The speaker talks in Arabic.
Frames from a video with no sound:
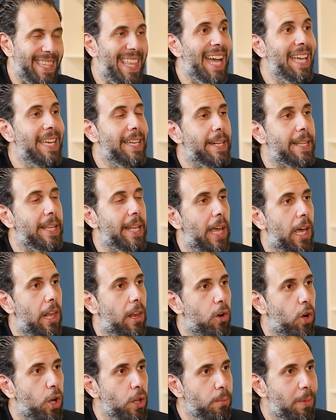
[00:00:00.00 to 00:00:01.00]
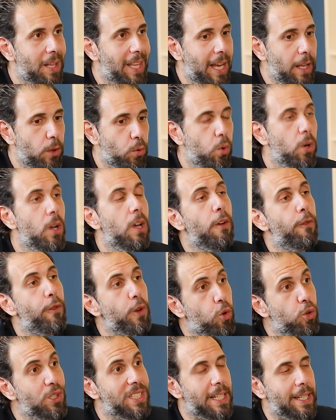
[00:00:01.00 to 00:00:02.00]
دايره العلاقات بتاعته في
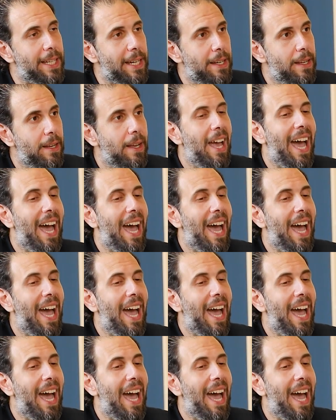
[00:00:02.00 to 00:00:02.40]
الجزء ده